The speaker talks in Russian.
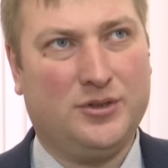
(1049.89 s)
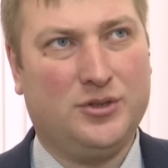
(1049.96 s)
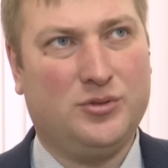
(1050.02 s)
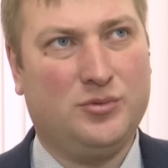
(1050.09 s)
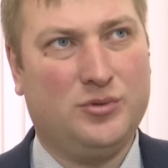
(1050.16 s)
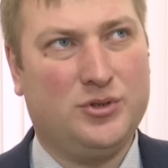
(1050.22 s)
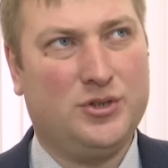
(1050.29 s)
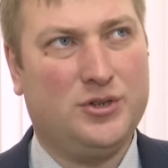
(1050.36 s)
На
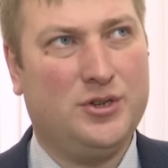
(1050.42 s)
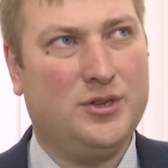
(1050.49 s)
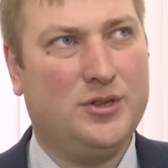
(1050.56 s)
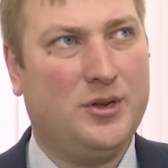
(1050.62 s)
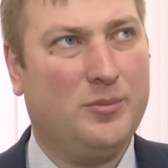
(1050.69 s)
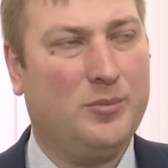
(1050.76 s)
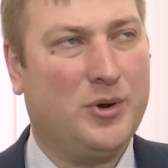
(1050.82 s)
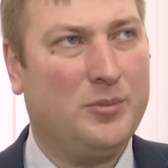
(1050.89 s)
сегодняшний день
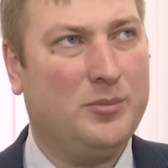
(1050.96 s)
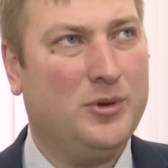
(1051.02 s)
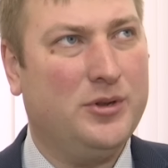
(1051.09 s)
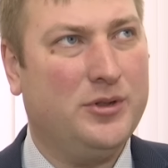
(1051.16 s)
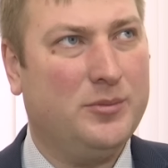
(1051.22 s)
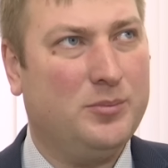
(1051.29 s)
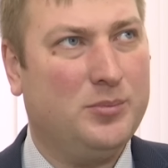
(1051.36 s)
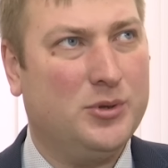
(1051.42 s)
там
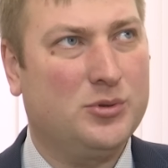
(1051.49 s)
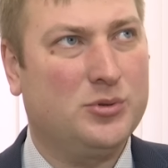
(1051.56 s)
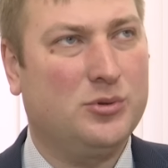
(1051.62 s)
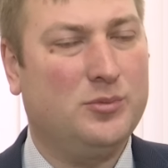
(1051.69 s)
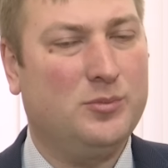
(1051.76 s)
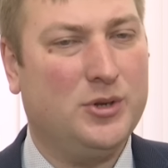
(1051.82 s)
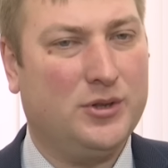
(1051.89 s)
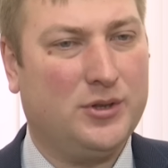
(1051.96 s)
пропилено
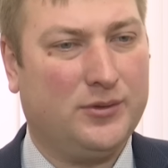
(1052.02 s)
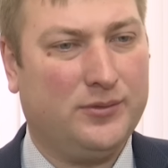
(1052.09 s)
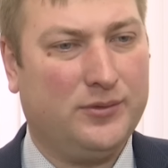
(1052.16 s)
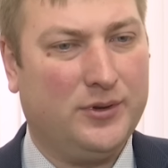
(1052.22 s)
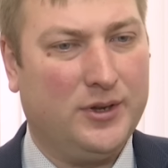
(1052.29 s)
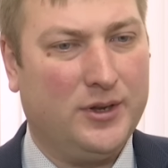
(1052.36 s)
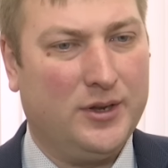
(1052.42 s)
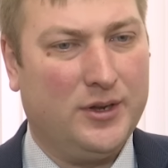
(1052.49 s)
500 метров
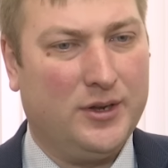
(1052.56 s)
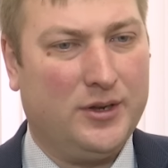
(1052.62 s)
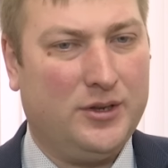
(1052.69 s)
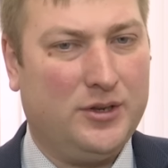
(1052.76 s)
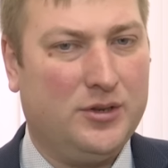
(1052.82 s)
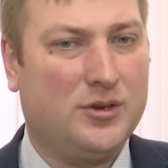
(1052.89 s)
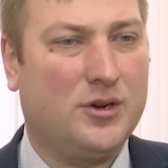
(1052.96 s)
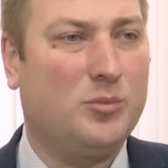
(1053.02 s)

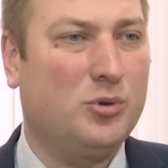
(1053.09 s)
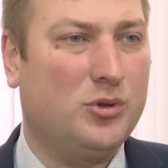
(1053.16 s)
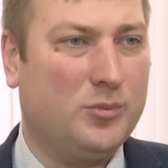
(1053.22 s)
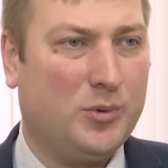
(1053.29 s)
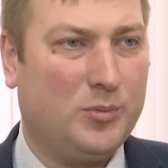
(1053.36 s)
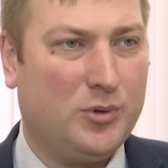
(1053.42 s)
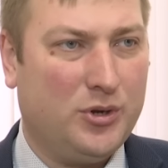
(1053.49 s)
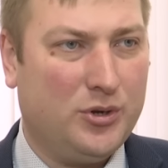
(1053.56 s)
и работы
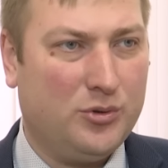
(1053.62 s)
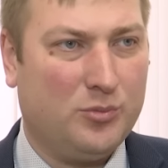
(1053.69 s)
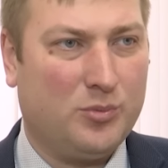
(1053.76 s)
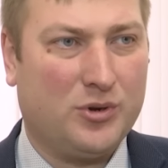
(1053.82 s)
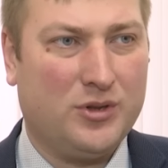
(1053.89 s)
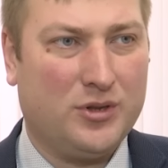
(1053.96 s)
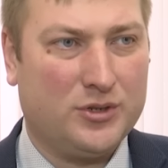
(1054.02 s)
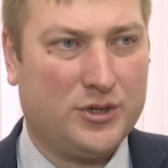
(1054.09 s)
по пилению
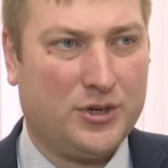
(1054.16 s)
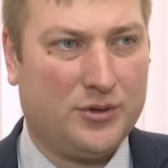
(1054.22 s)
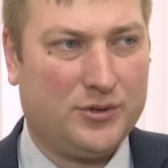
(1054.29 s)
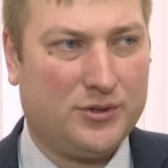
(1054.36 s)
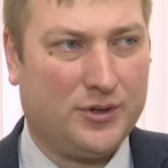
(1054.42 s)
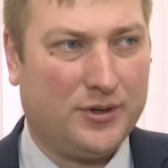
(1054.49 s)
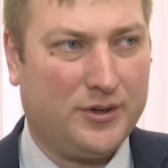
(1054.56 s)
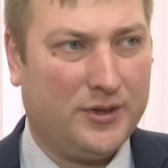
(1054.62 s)
продолжаются.